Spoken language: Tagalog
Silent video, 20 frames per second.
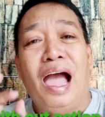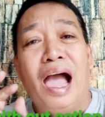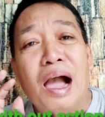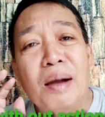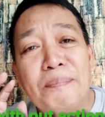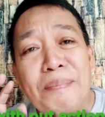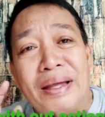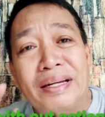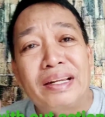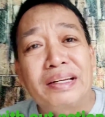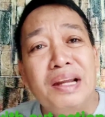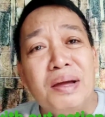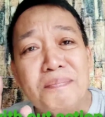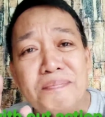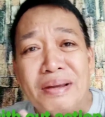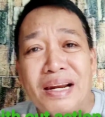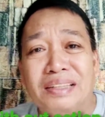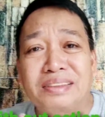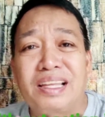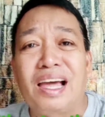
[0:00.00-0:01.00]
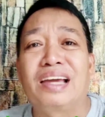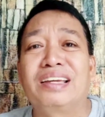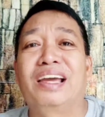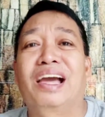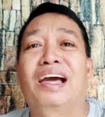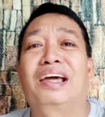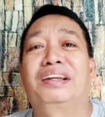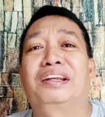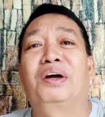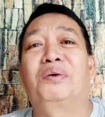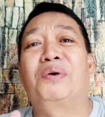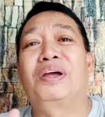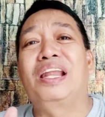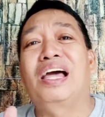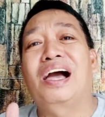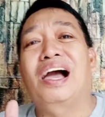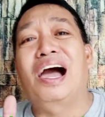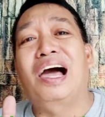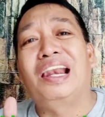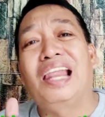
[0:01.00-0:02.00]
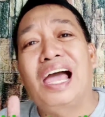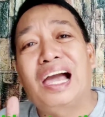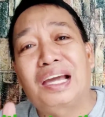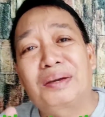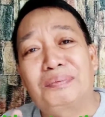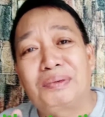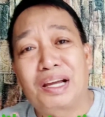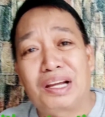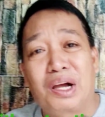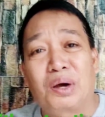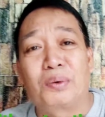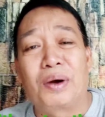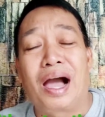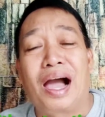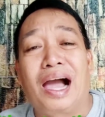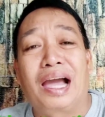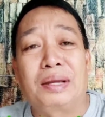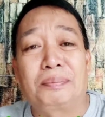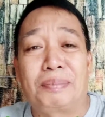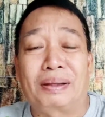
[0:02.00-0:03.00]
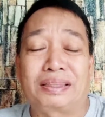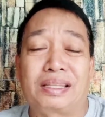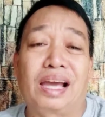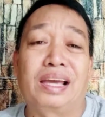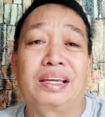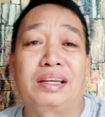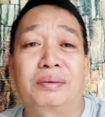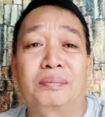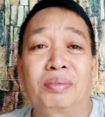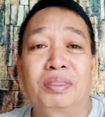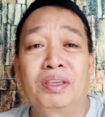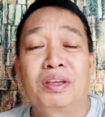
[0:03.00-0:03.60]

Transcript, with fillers: Ang pananampalataya na walang kalakit na gawa ay patay.